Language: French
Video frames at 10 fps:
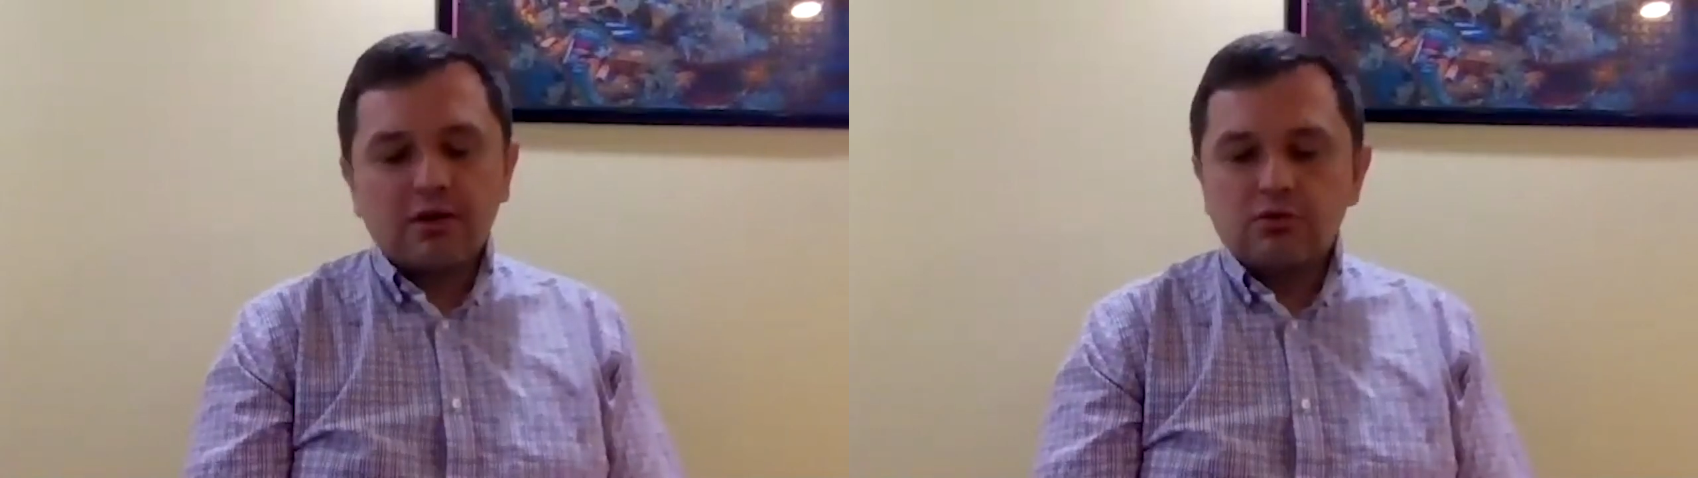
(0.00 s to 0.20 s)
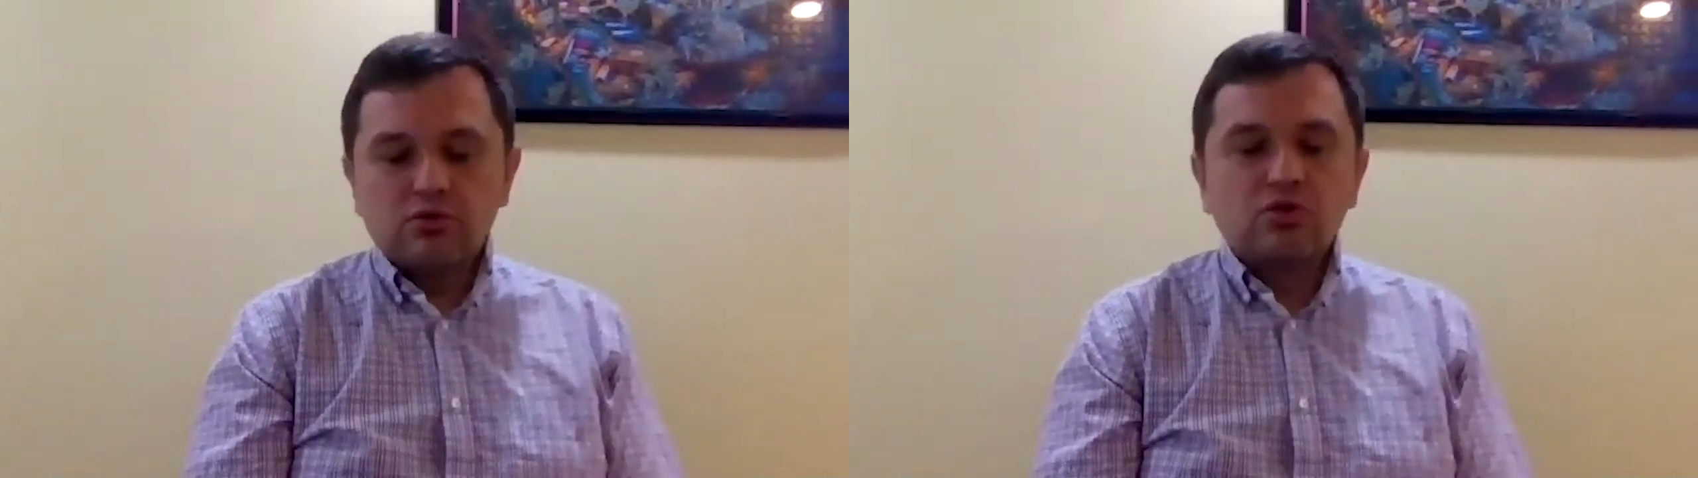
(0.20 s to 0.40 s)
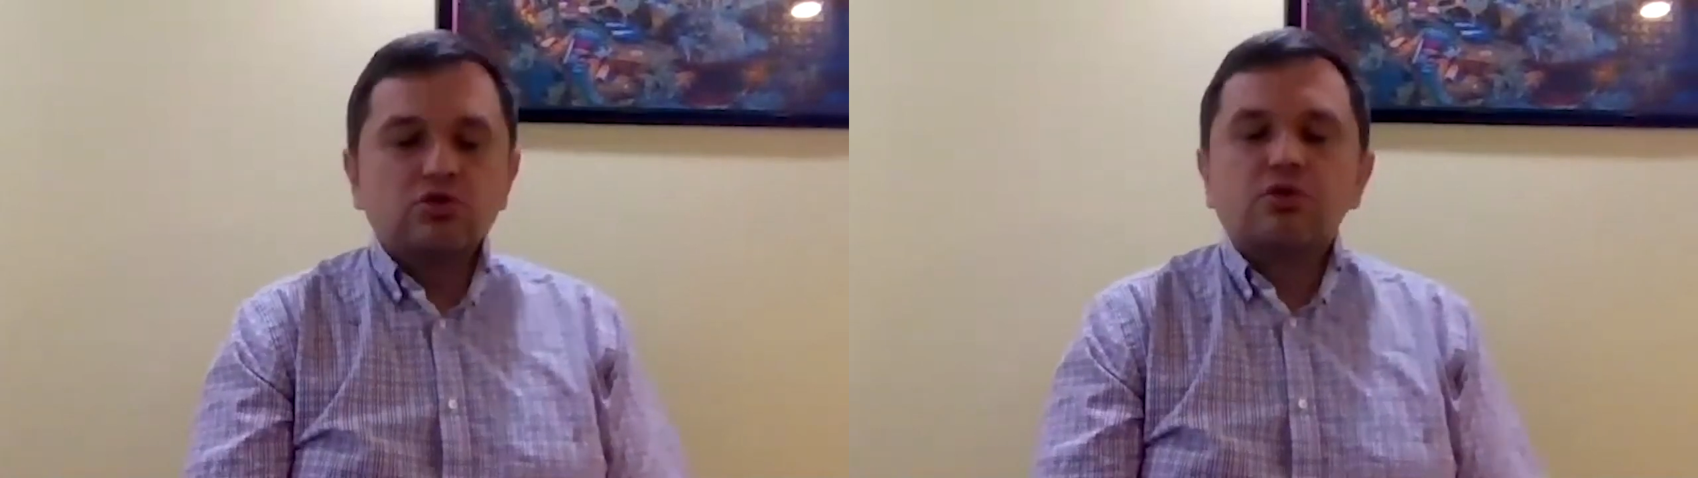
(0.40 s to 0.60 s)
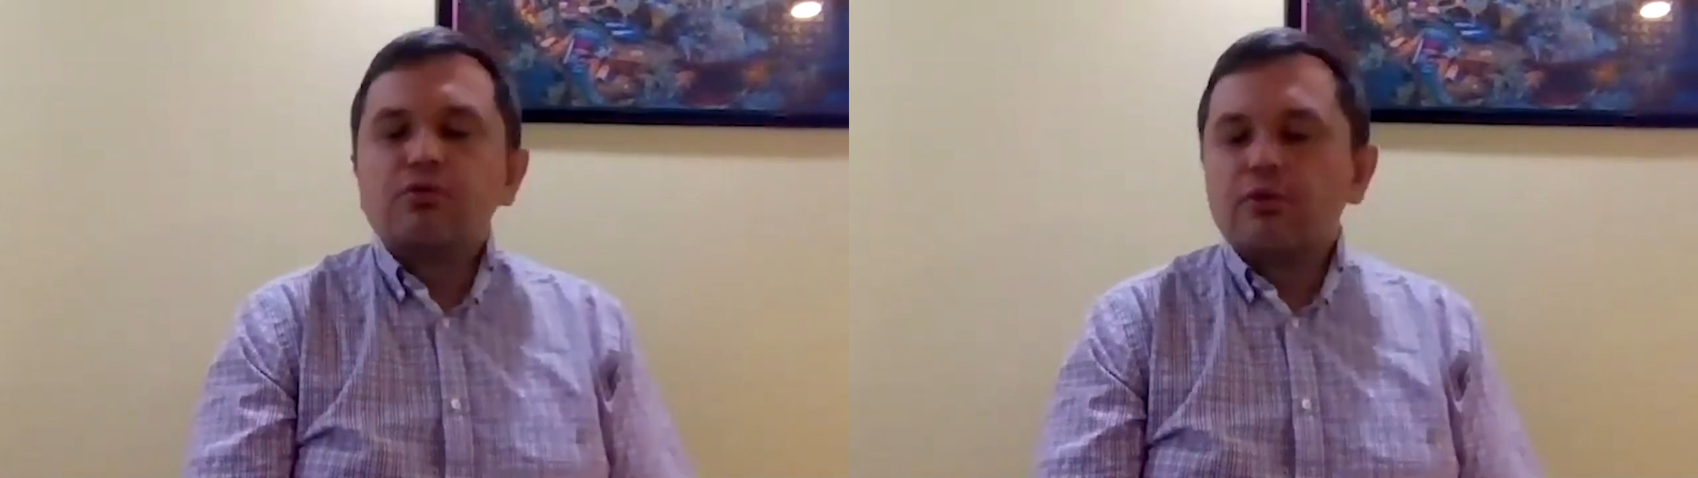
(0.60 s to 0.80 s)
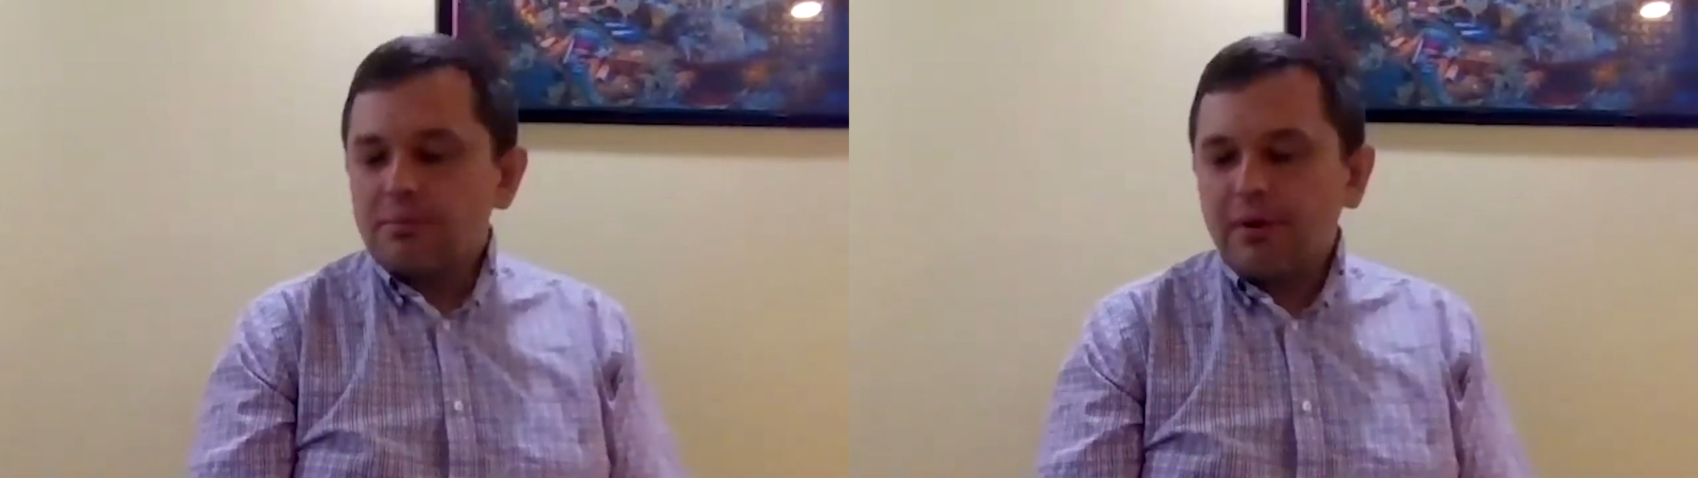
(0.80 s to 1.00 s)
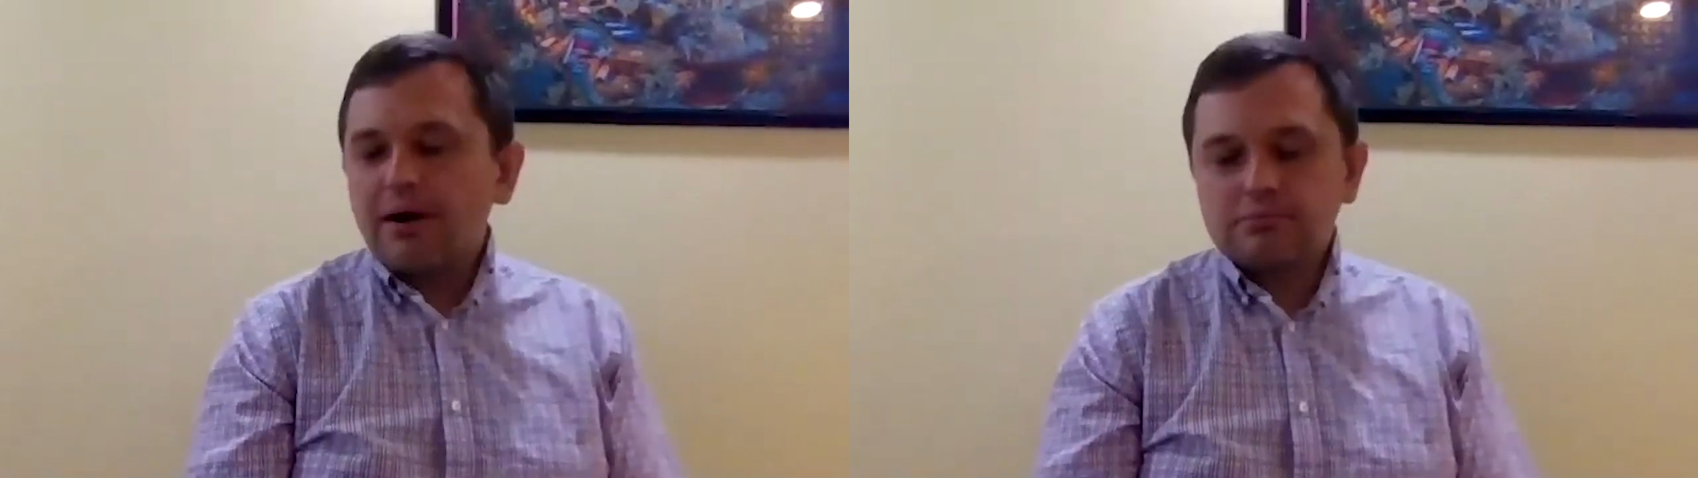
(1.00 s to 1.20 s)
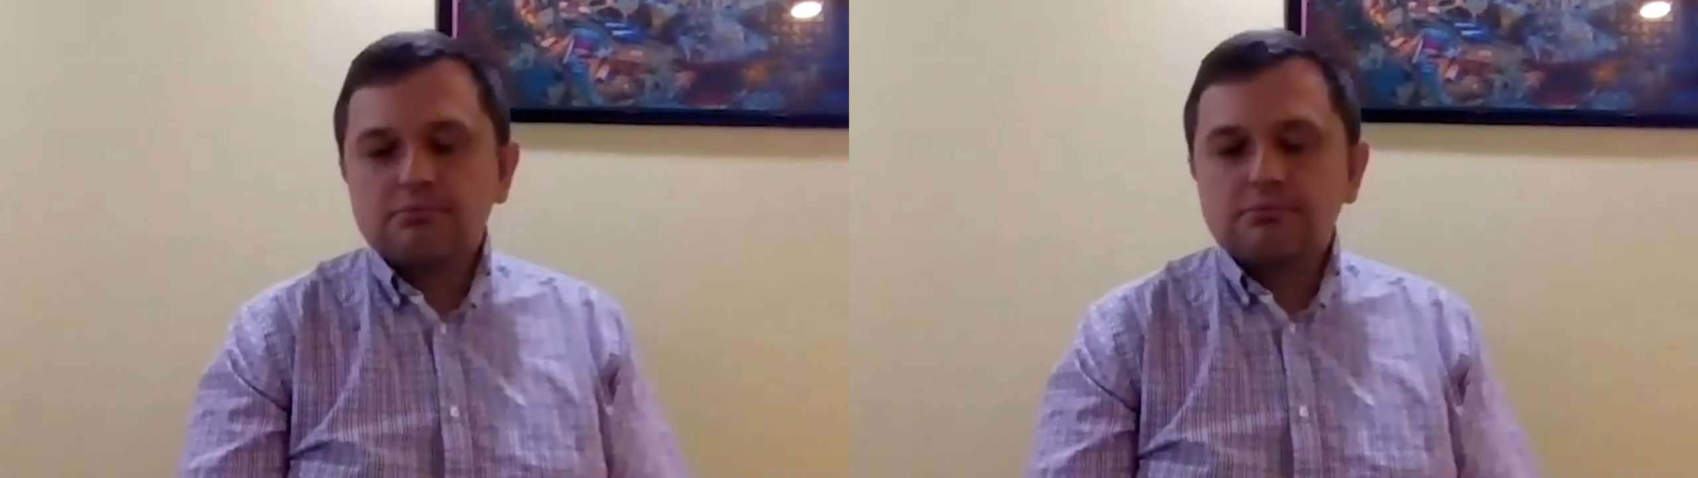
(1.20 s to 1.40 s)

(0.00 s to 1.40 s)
ou que je ne faisais pas